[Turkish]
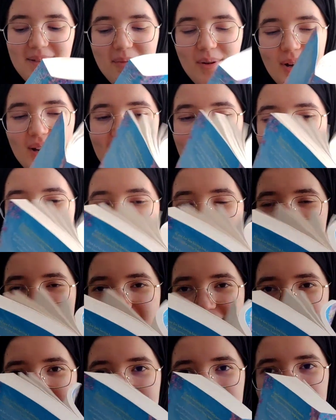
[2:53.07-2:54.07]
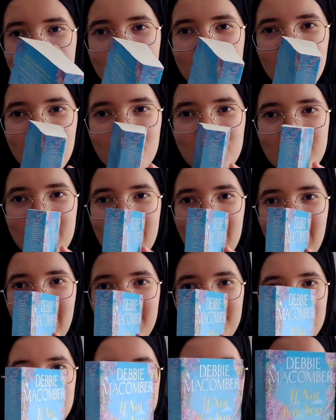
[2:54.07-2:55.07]
Böyle denemek istedim. Bu yüzden
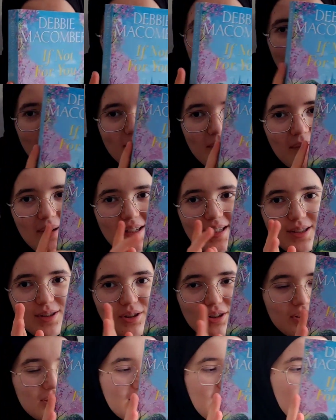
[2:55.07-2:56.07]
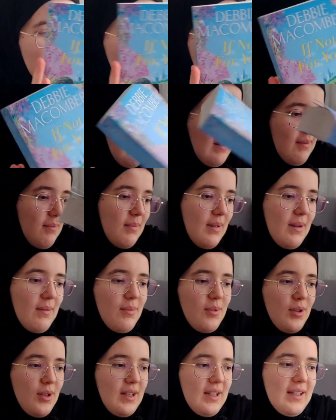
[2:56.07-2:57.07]
aldım. Tasarımı da bence çok sevimli.
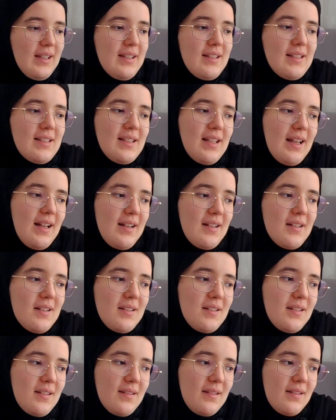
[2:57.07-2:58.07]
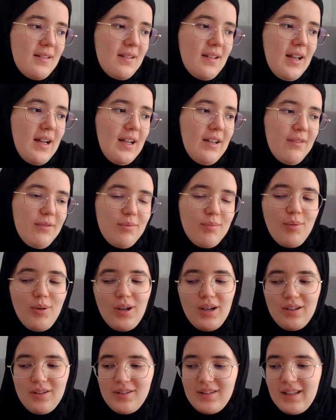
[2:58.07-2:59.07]
Ben böyle sa naif
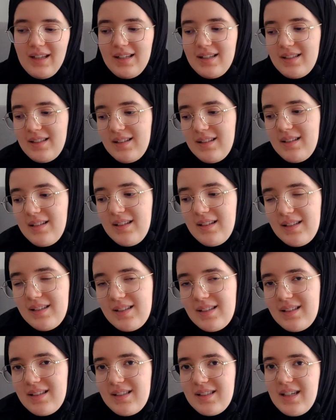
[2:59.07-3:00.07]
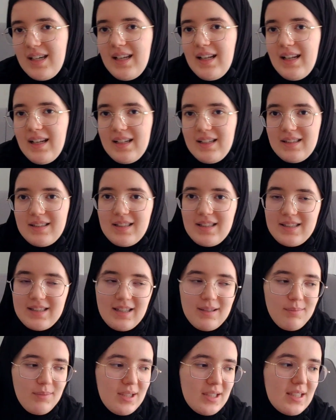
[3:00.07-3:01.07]
böyle güzel şeyleri,
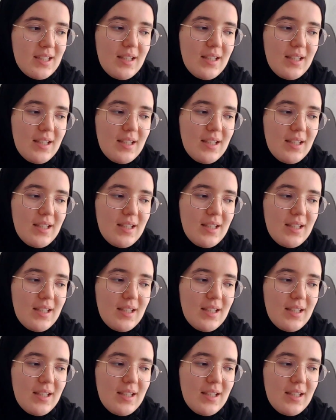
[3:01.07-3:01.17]
tasarımları